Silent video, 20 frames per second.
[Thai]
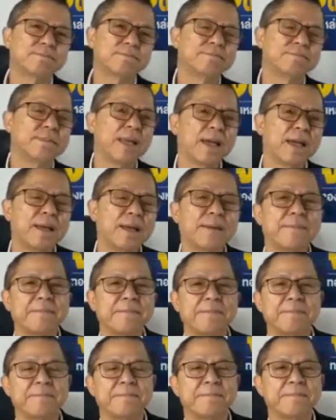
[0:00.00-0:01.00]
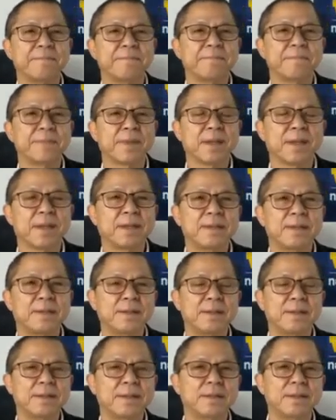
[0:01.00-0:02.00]
ได้มีประกาศซึ่งประ
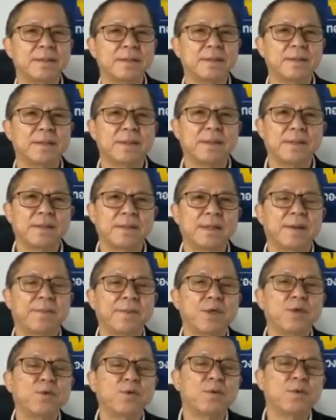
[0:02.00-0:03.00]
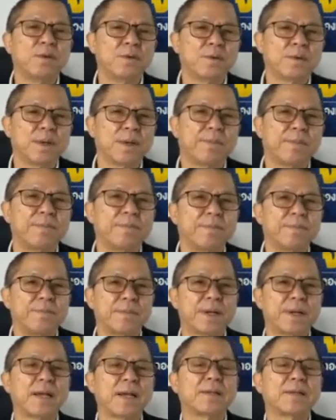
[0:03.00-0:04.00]
กาศนี้มีผล
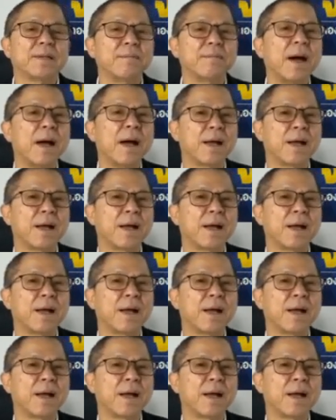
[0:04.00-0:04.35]
ทันที